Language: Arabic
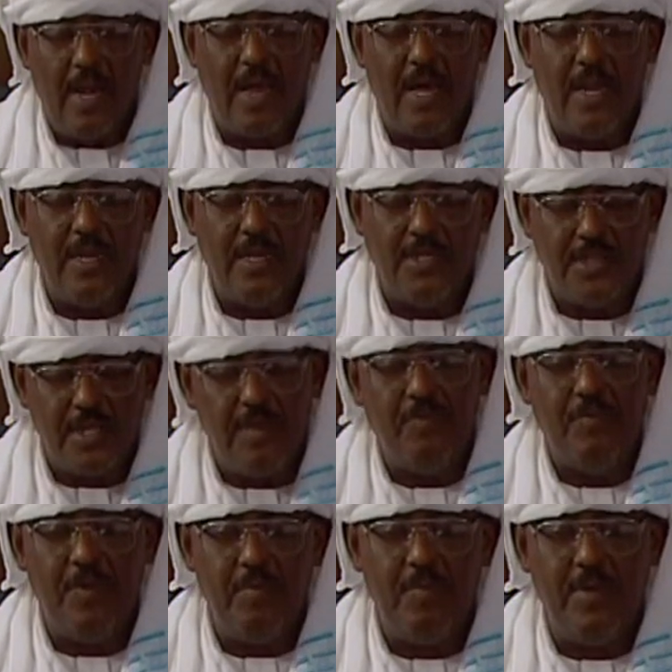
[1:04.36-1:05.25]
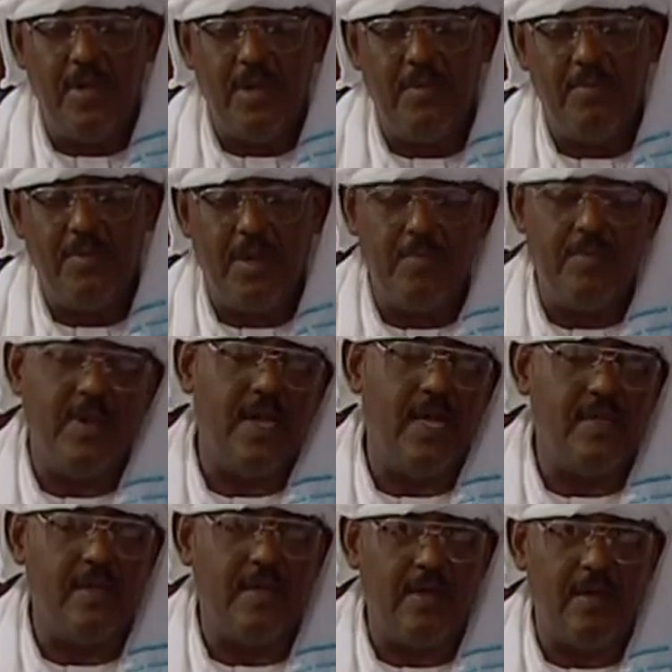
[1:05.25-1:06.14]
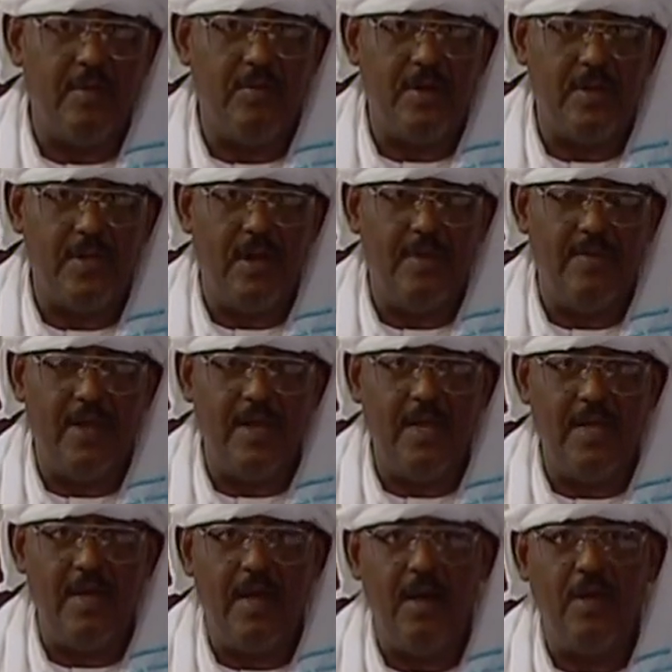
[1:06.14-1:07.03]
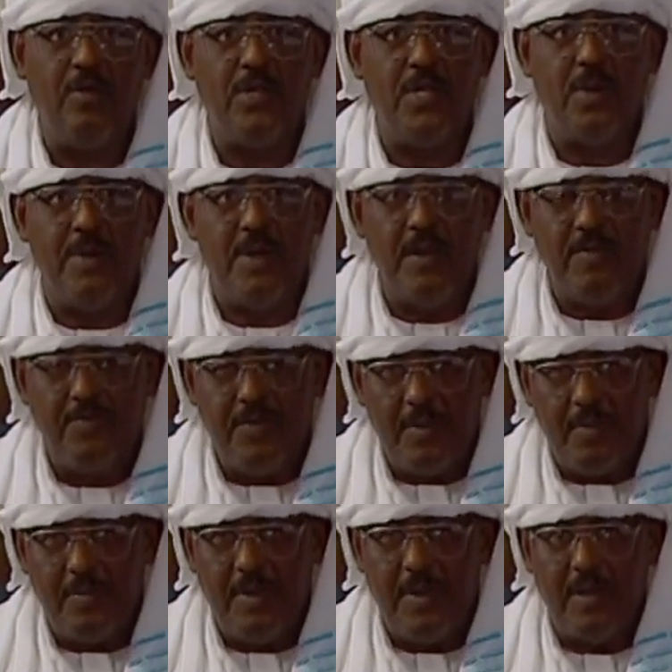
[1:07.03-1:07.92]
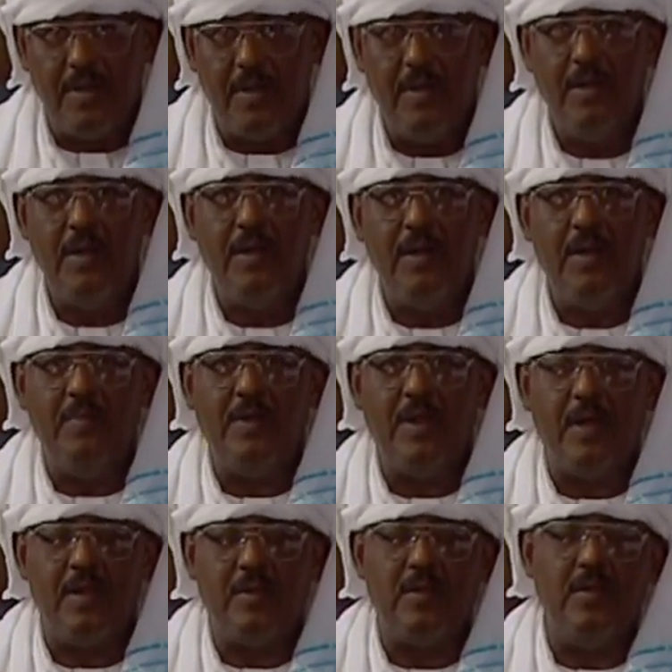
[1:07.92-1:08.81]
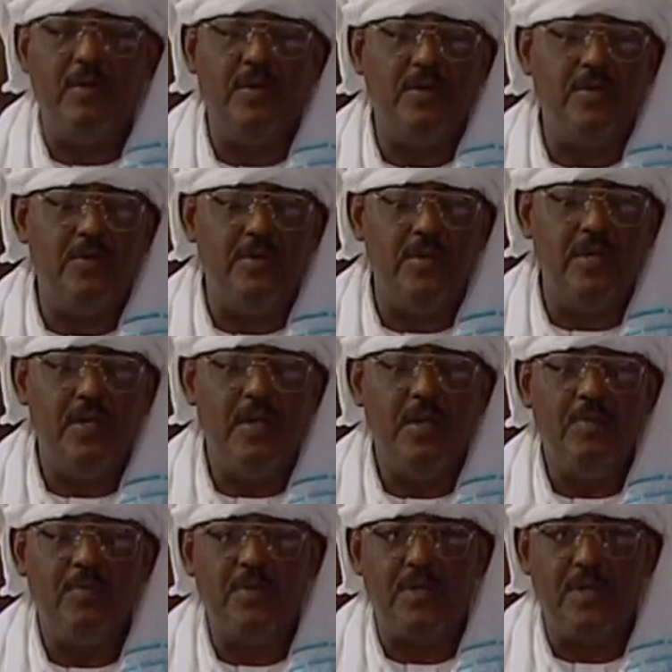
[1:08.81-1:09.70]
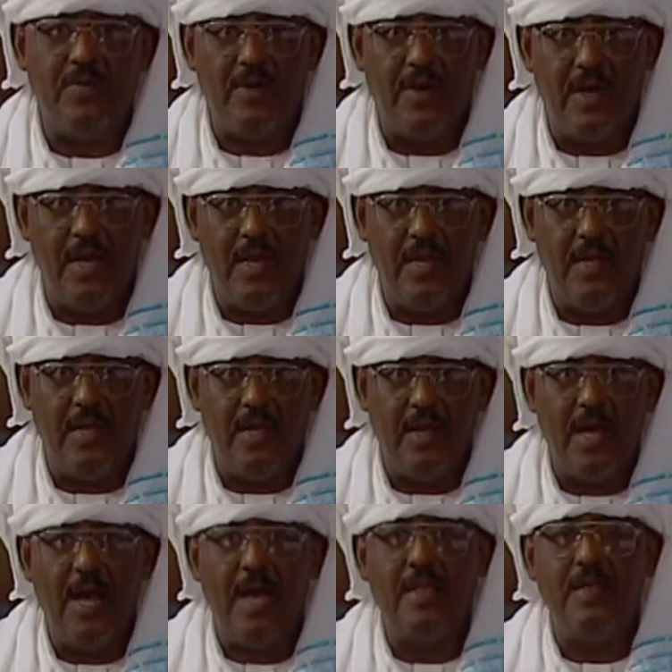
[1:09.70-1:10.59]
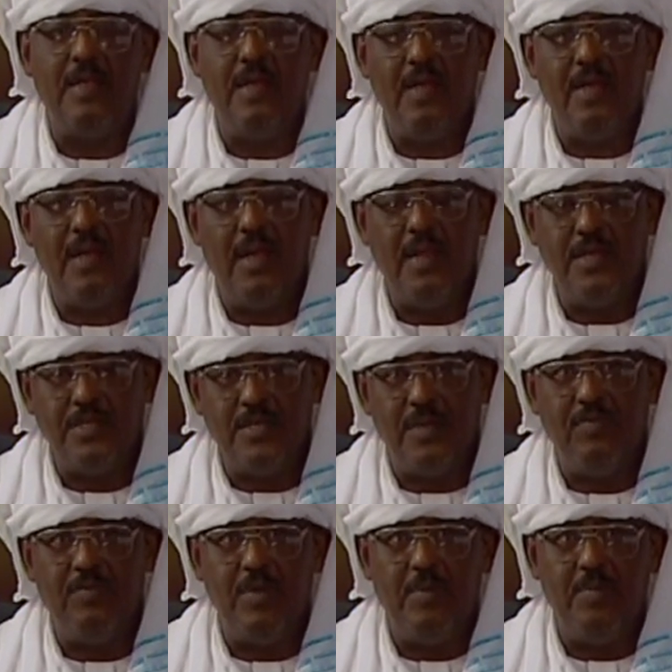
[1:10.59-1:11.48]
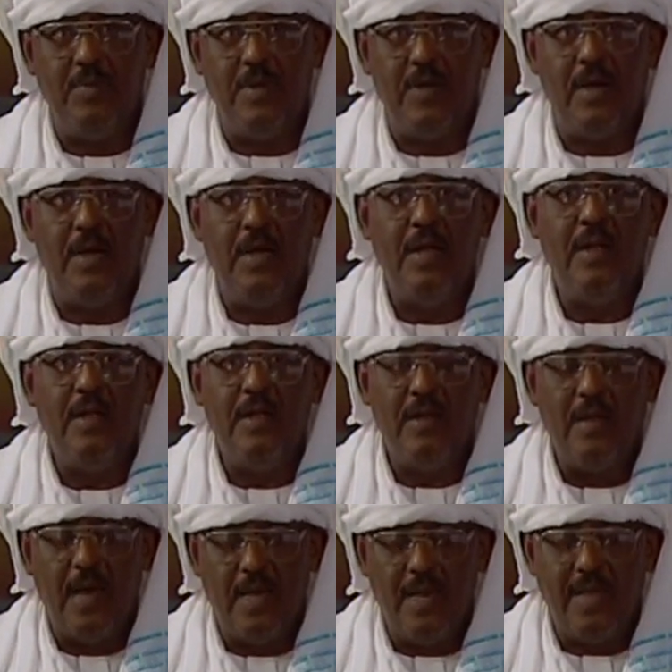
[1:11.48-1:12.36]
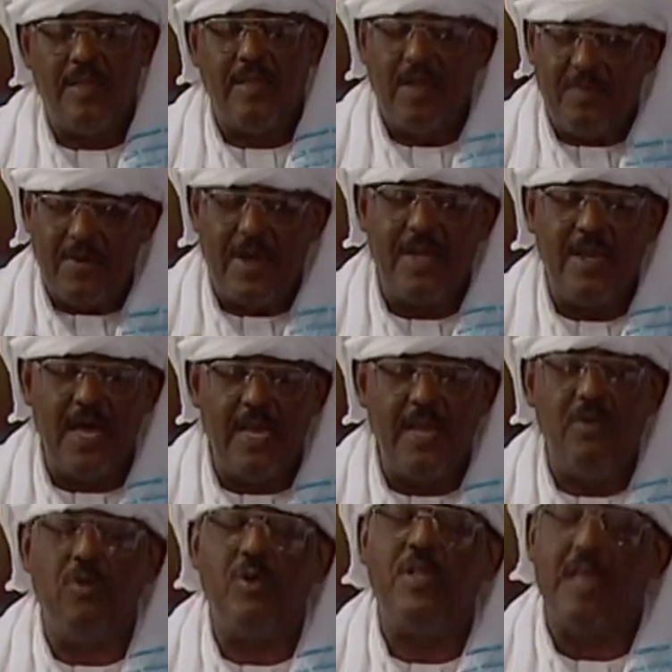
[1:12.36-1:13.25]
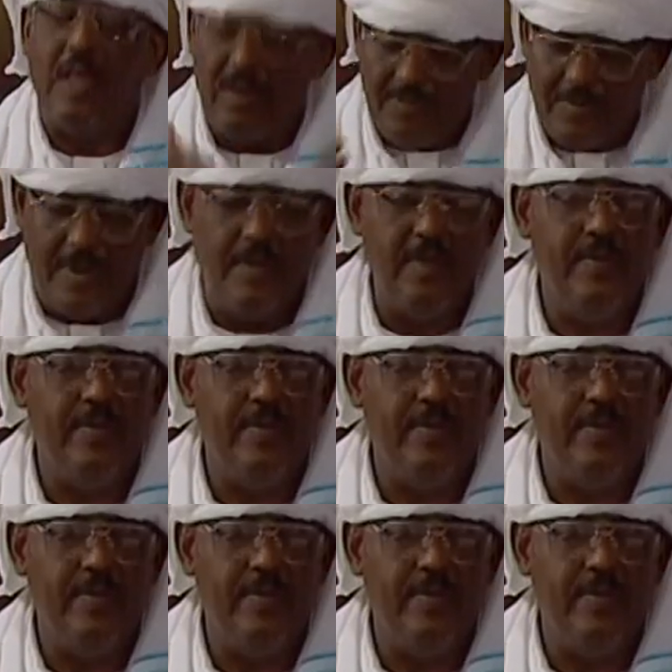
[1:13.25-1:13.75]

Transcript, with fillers: أن 20% من المناطق مختلف عليها و80% من الخط الحدودي متفق عليه هذه ال 20% يعني اتفقنا أنه اختلفنا